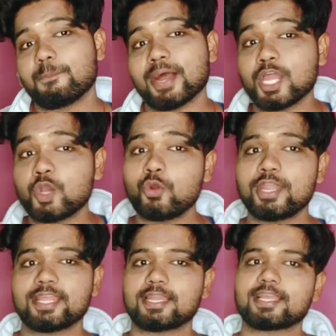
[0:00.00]
பல
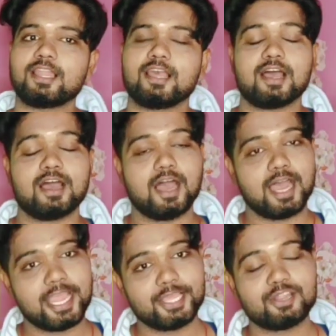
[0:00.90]
கோடி கணக்கில்
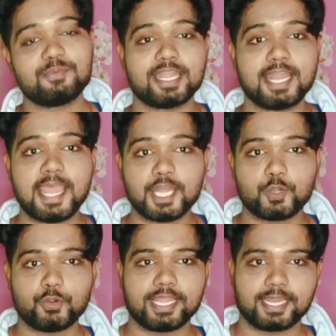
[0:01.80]
ஆயிரம்
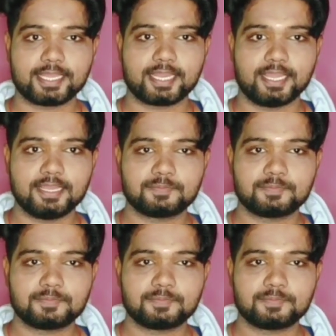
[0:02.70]
ரெண்டாயிரம் கோடி கணக்கில்